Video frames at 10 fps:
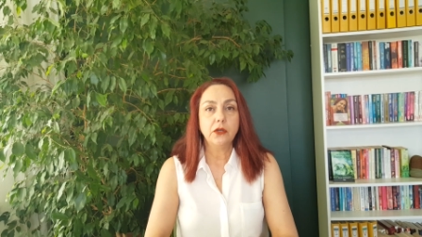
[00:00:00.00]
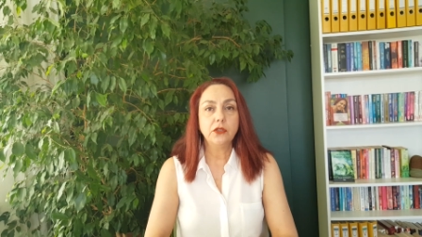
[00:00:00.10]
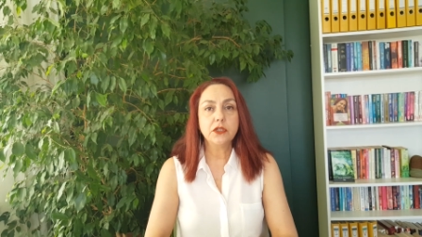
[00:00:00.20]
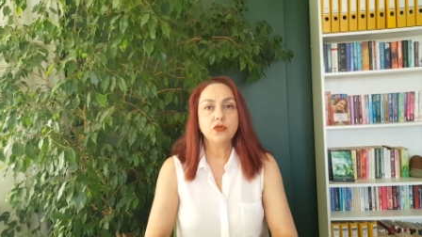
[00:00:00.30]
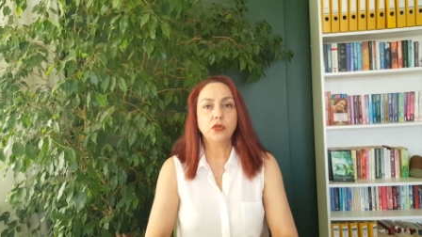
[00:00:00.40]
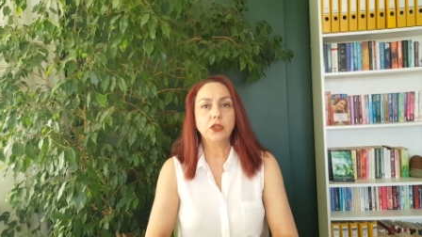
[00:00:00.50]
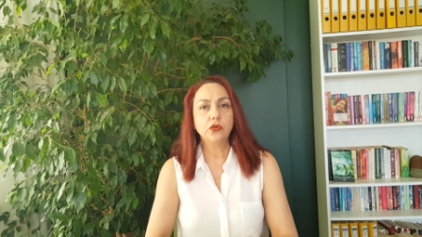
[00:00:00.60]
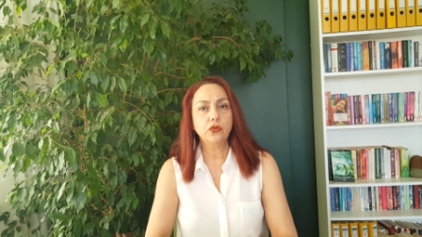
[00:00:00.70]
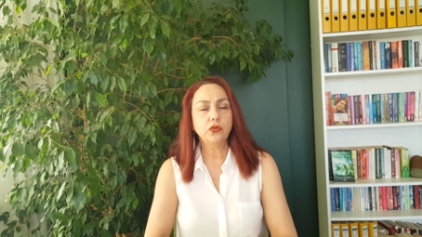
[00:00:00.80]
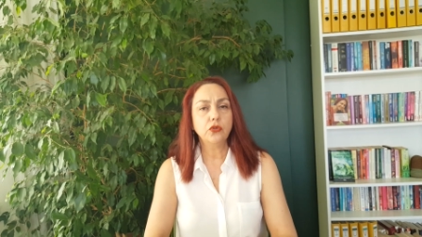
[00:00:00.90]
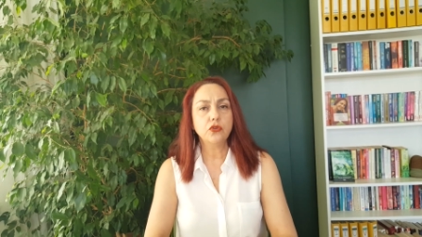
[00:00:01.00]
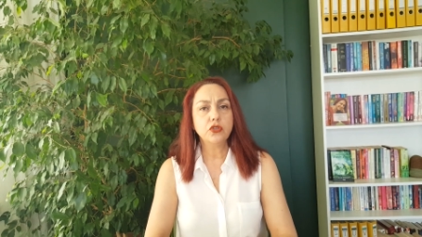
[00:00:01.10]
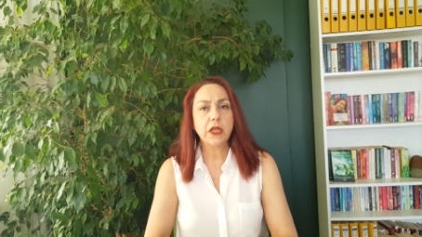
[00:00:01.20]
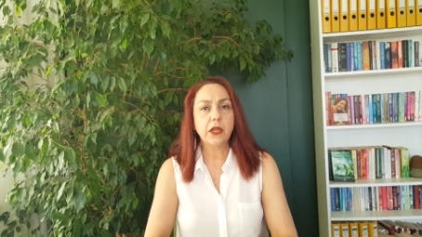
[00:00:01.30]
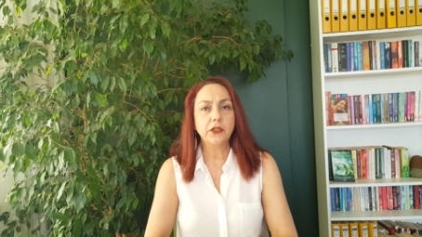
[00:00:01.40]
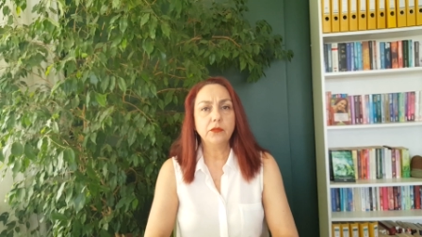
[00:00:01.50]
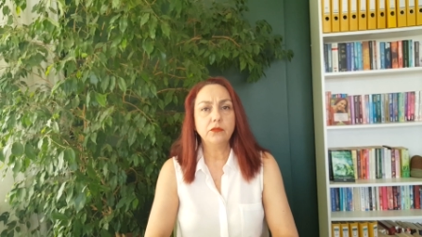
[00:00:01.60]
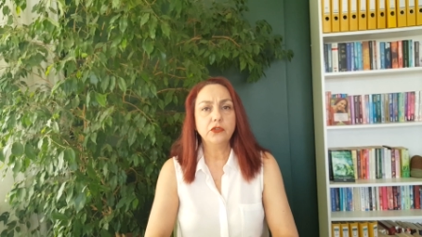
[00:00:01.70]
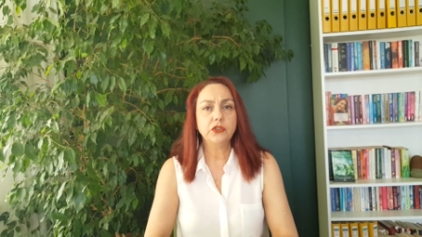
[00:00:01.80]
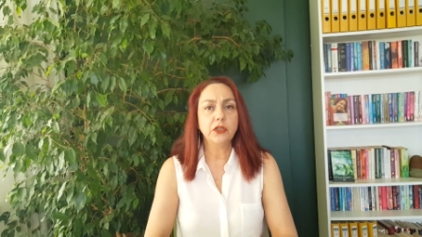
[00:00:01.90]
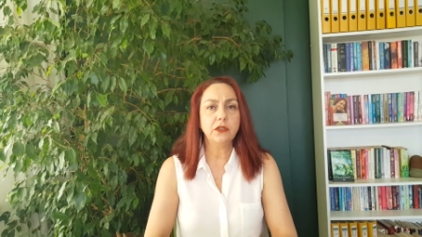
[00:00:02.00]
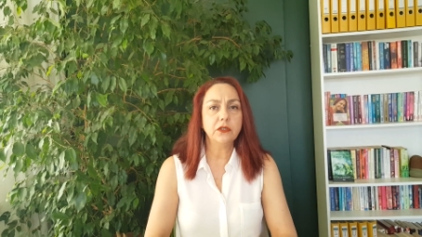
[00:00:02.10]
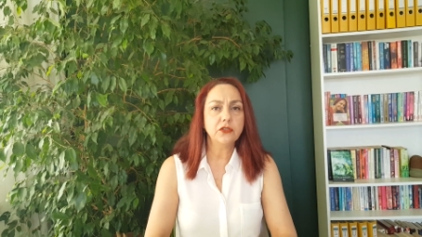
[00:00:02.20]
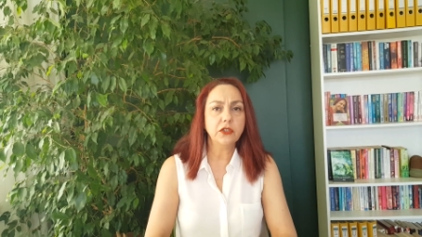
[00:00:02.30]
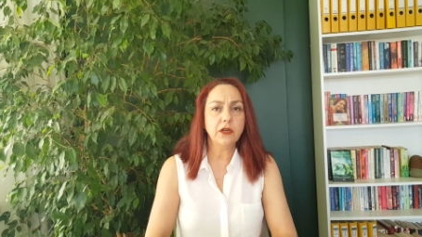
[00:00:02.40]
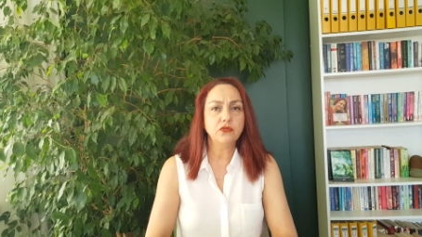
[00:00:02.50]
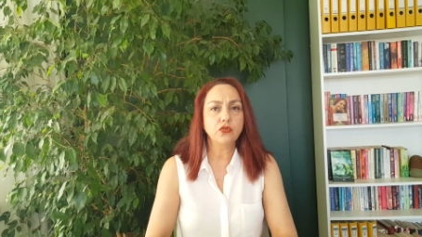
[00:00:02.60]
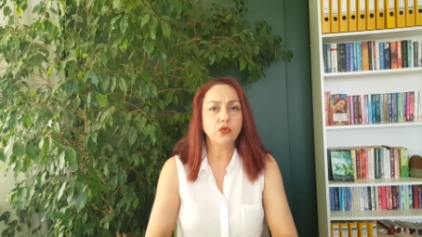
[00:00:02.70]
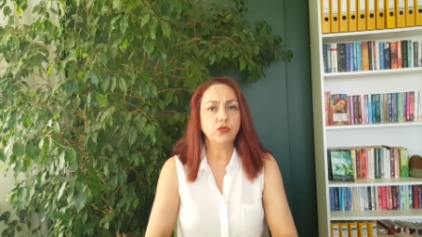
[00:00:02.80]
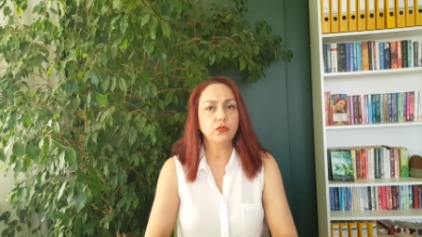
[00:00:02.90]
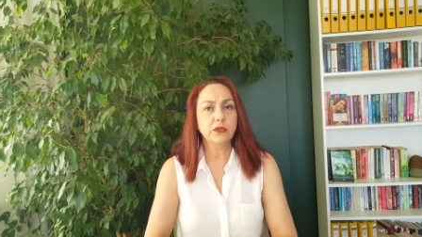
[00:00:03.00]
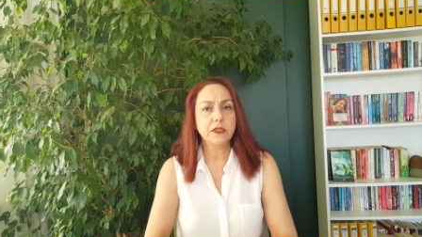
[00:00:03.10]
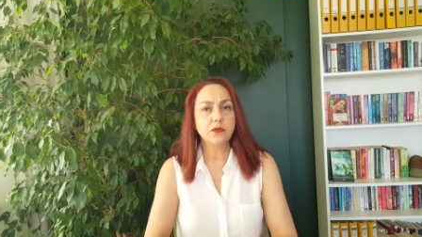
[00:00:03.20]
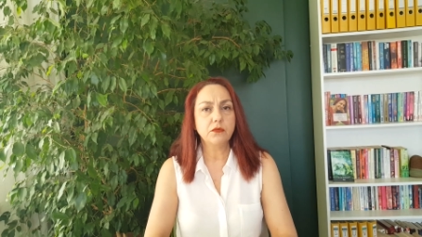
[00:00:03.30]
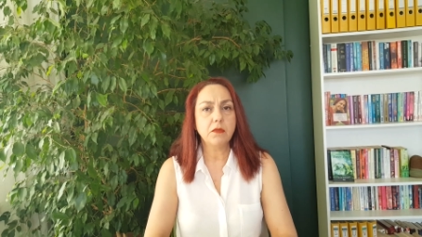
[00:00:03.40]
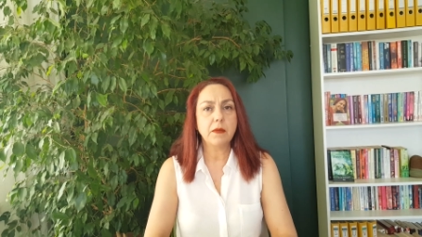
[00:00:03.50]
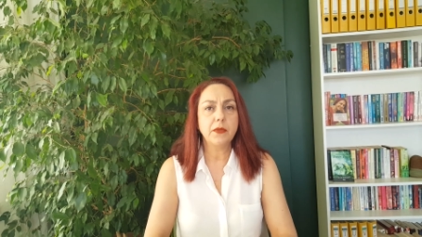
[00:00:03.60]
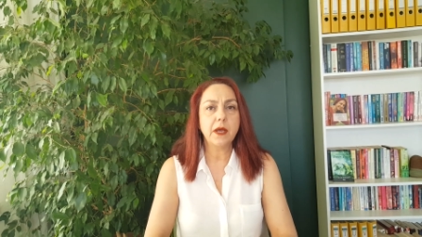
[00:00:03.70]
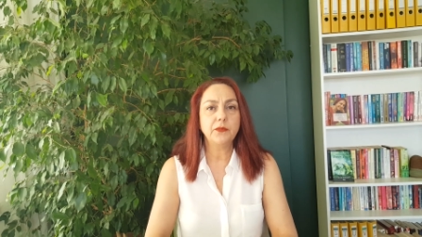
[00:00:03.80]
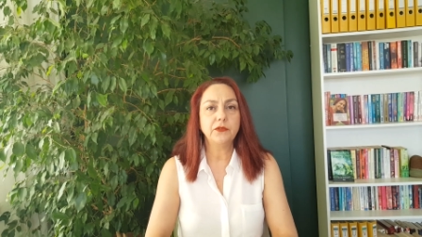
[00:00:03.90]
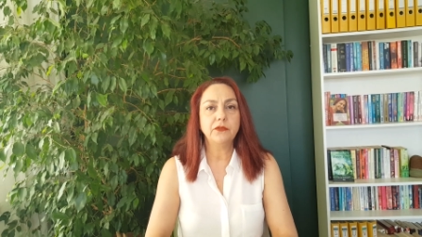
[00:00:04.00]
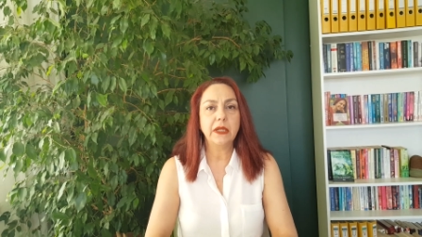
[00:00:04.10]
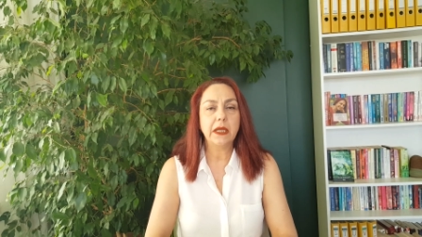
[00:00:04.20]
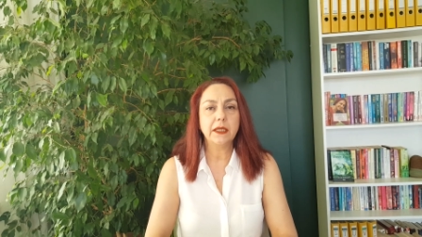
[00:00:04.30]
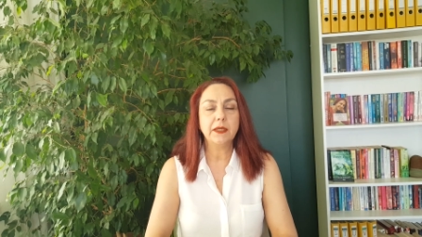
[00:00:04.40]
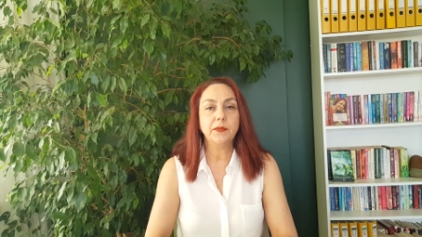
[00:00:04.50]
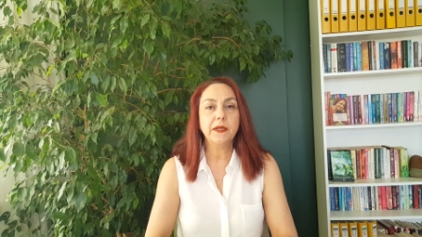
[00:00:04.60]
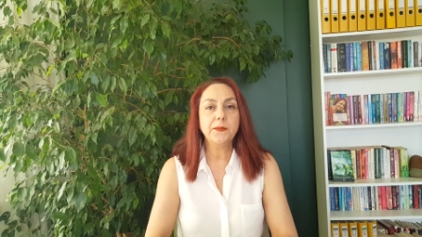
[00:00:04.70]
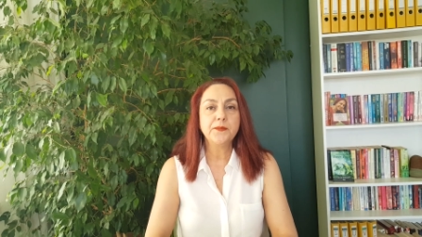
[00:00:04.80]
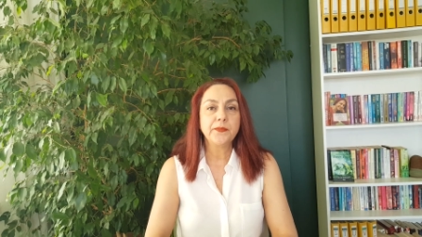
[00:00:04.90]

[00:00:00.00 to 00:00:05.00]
Nasıl ona gününü gösterdim, işte nasıl laf soktum, nasıl bilmem ne yaptım falan gibi.